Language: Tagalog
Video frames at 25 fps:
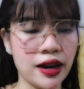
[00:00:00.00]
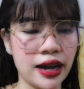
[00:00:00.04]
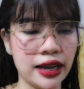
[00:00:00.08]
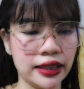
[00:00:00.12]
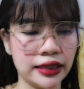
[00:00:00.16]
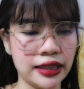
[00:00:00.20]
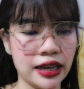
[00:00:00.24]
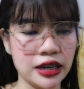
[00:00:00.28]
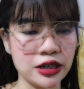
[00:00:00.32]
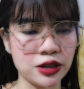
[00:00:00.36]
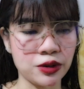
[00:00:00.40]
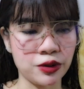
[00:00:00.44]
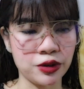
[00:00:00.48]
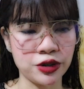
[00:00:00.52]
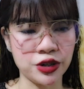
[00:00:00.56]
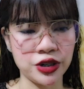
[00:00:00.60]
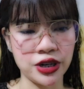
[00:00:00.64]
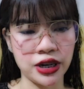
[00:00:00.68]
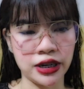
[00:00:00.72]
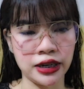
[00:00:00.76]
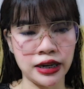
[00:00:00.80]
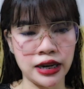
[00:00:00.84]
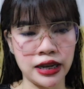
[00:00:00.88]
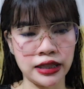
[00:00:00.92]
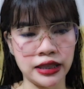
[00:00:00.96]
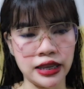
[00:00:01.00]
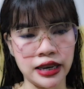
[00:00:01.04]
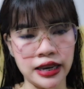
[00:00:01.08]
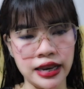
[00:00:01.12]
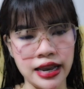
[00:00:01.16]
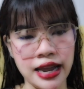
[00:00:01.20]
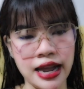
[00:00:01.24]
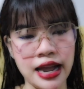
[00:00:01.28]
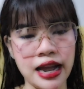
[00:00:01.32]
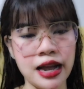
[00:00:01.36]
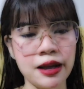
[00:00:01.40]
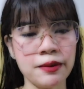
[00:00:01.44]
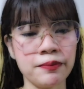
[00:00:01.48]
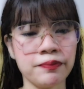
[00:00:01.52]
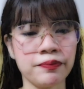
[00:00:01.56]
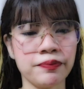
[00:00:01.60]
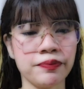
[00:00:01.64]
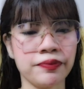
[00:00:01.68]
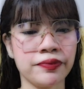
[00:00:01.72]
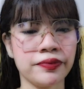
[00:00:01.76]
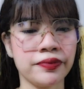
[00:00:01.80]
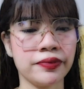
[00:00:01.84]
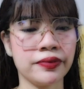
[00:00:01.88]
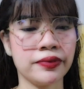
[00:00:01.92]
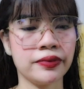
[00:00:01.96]
ata. So, check natin ya.
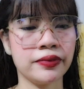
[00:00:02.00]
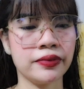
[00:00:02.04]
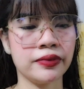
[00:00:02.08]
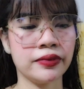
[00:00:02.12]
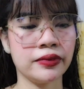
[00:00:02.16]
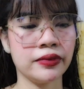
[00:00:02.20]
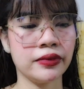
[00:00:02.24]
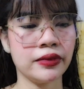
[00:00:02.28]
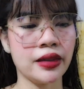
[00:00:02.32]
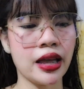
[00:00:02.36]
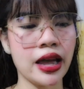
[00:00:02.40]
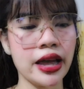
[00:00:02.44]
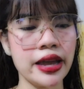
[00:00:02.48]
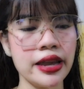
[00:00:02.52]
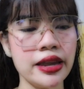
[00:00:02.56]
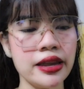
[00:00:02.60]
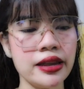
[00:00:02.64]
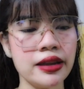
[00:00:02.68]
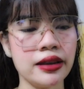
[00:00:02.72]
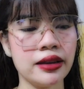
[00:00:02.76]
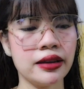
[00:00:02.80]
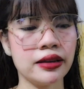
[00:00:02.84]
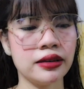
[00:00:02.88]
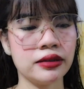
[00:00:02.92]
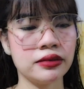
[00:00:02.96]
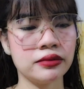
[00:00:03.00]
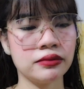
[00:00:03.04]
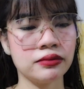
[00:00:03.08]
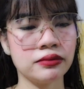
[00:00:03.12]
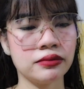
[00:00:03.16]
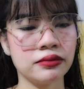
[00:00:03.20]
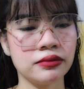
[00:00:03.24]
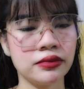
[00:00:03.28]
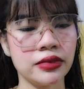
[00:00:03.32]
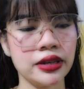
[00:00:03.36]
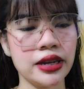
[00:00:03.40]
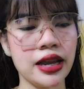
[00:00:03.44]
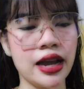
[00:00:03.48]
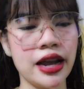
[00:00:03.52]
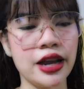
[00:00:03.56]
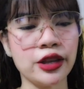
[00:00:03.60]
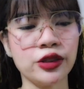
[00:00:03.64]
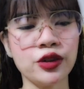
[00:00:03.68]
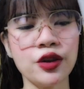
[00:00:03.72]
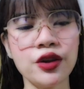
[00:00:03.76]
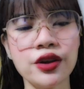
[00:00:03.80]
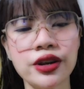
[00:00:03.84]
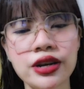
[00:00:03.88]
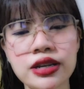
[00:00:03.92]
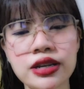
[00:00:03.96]
Ay, Yeah, ito yung